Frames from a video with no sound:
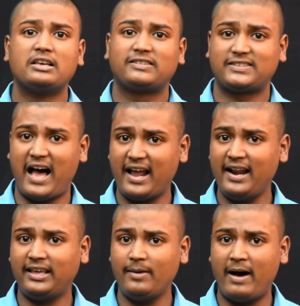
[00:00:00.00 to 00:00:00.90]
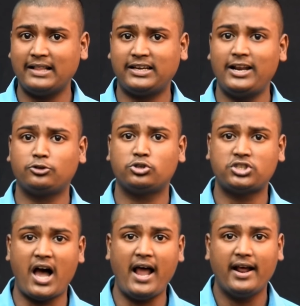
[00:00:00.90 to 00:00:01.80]
सारण की बात करें तो
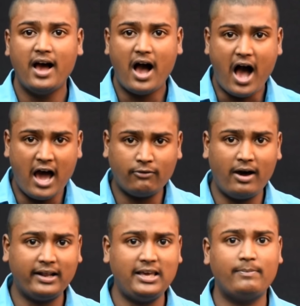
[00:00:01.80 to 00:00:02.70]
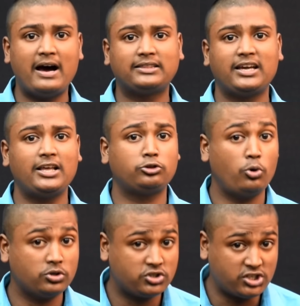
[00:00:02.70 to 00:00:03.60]
4, अरवल की बात करें
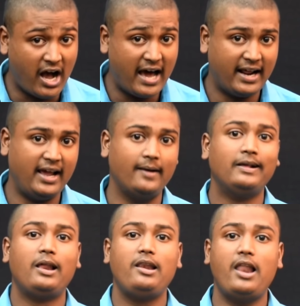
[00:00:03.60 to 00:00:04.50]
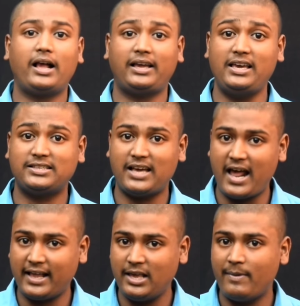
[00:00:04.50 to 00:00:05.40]
तो 4 हैं
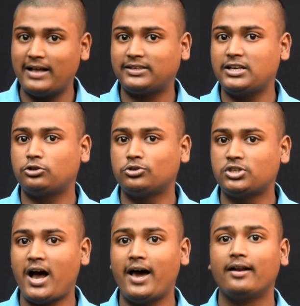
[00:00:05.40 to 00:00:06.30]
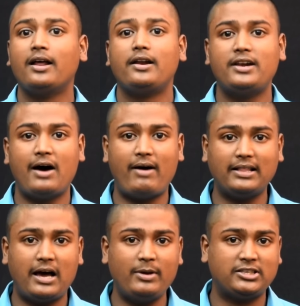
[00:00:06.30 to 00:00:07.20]
लखीसराय की बात करें तो 4,
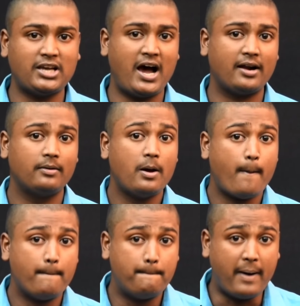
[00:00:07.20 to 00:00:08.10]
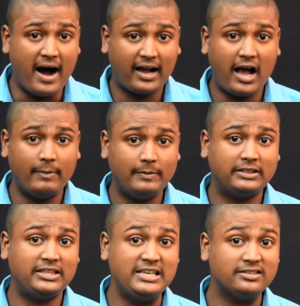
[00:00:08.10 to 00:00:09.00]
नवादा में 4, बांका में भी
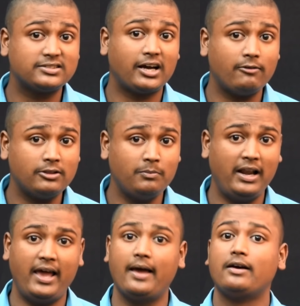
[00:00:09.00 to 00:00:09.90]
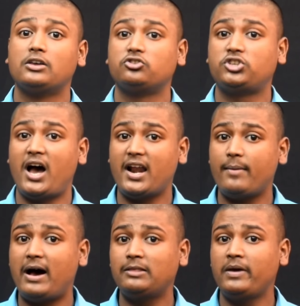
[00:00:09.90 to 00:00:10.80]
तीन संक्रमित मिले हैं
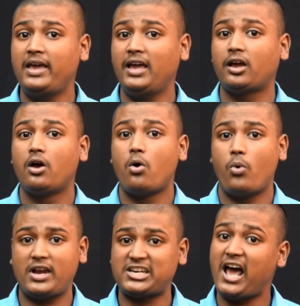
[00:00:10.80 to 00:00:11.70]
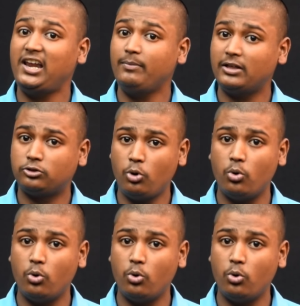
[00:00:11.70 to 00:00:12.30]
जहानाबाद में एक वैशाली में दो